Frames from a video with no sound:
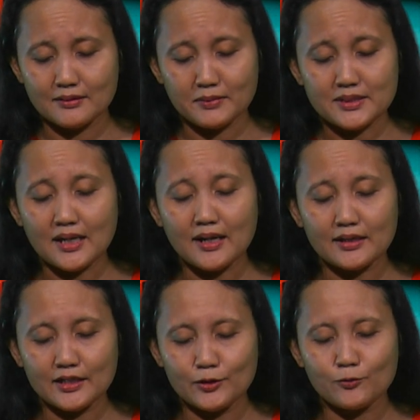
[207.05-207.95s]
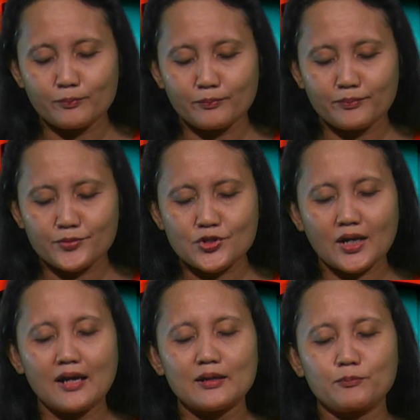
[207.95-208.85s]
menjalani hidup
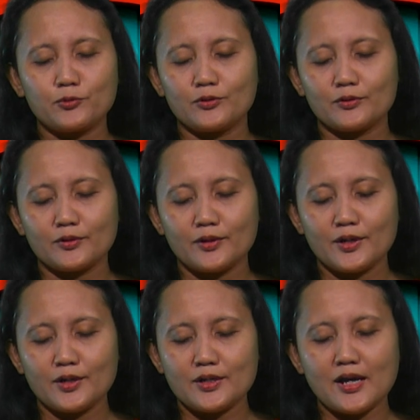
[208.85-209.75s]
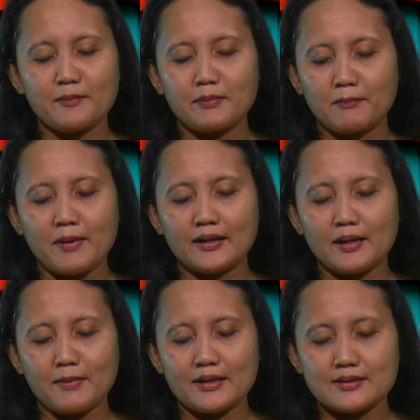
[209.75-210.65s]
sekalipun dengan
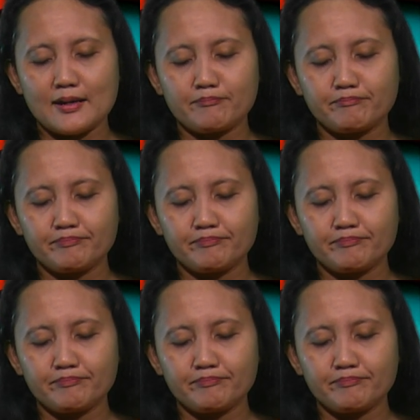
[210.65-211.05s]
berbagai macam